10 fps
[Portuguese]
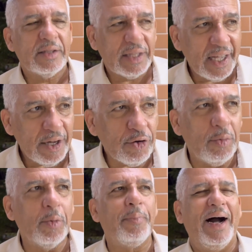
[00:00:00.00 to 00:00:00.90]
ter
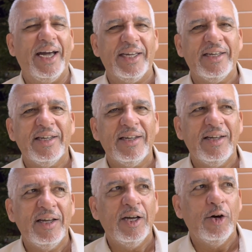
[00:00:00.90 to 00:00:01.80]
como pai
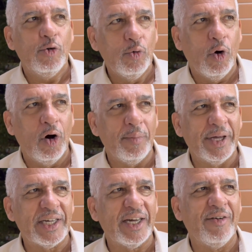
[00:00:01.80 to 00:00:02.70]
um
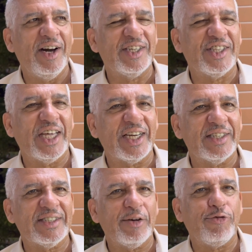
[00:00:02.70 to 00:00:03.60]
homem que é uma
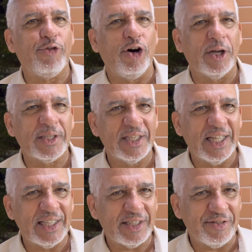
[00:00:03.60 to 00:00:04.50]
liderança forte
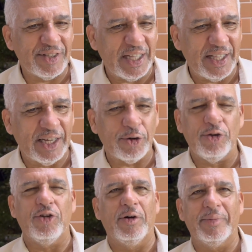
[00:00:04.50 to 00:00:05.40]
na atividade
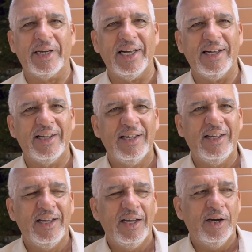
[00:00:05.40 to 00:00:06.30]
econômica,
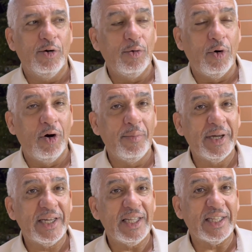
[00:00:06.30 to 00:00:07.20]
um
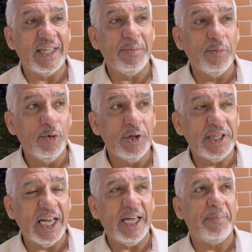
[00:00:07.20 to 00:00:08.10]
homem que tem
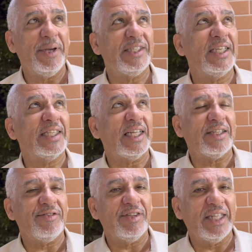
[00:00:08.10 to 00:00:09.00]
muita
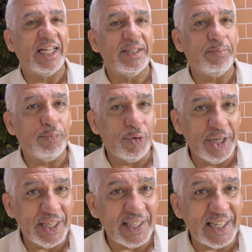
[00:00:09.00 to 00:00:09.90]
representatividade
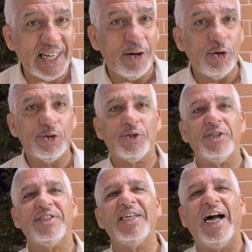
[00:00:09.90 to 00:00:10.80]
política ou
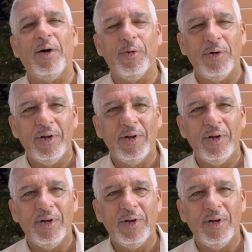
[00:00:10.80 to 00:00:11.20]
social,